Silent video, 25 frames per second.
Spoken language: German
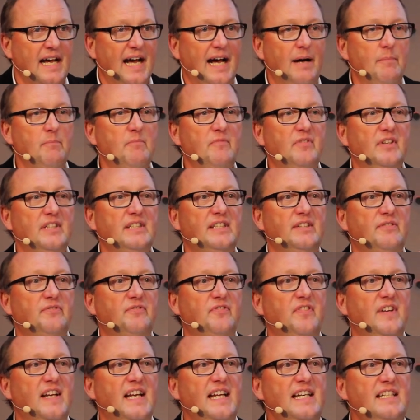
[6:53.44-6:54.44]
haben wir die
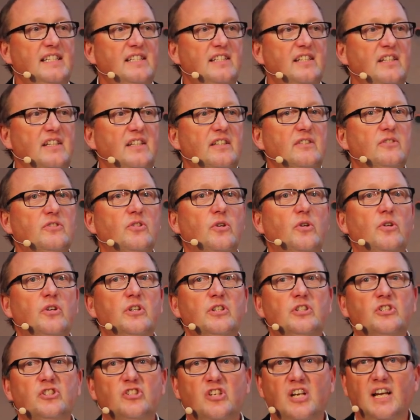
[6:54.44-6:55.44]
Fläche
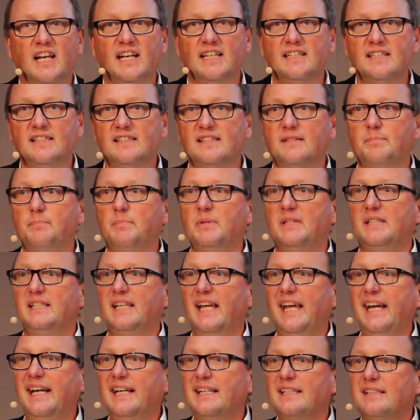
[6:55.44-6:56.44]
Deutschlands
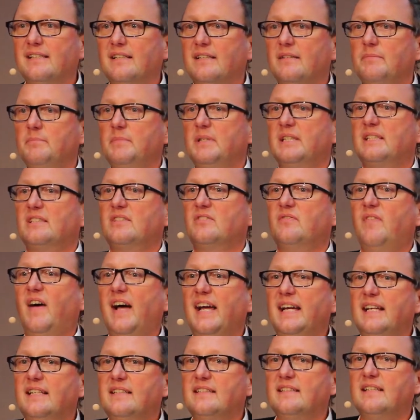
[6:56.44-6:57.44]
bedeckt mit
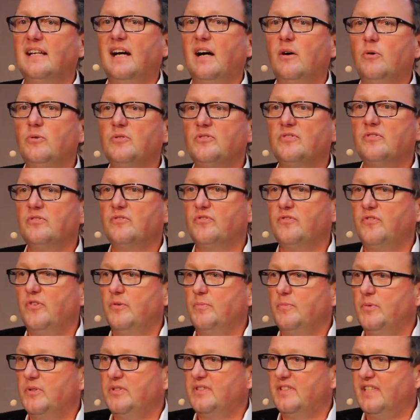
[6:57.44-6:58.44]

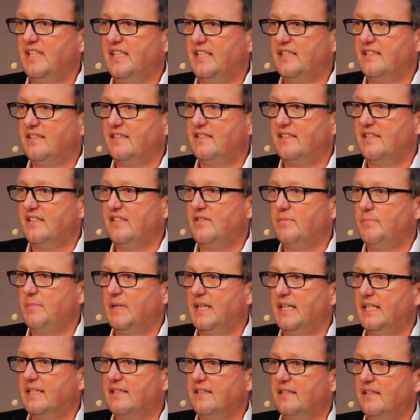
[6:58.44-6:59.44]
2065
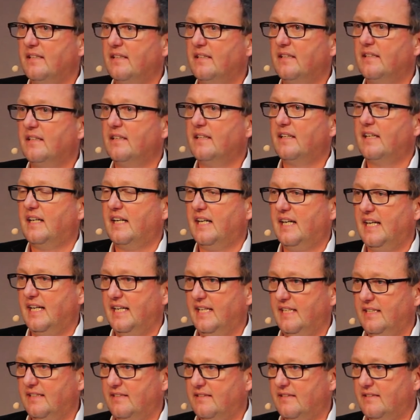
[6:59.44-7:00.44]
Meter
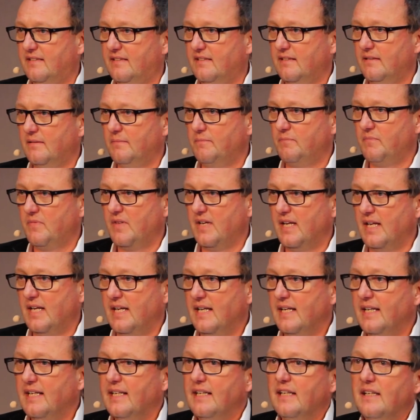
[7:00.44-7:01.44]
Reis.
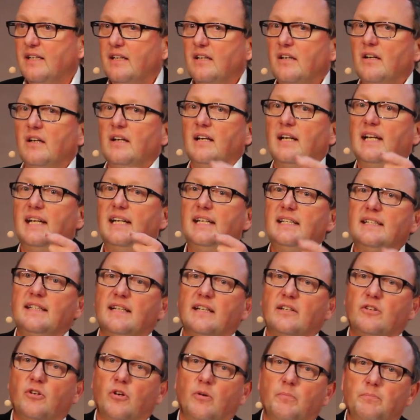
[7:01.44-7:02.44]
In
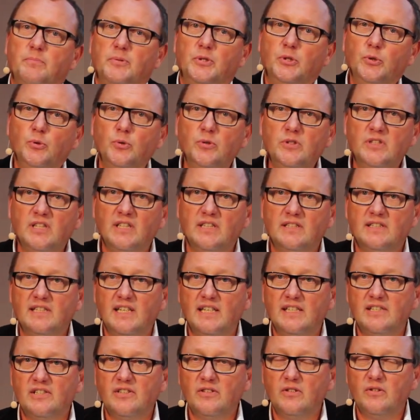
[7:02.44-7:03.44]
der
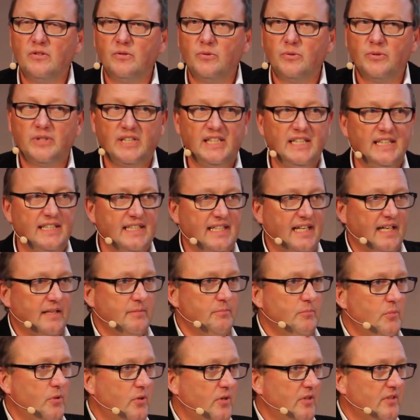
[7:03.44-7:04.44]
Computertechnologie nach
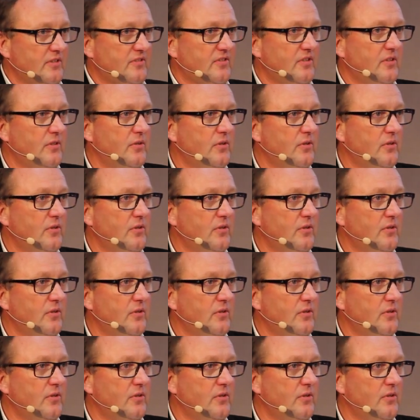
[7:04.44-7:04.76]
Moore's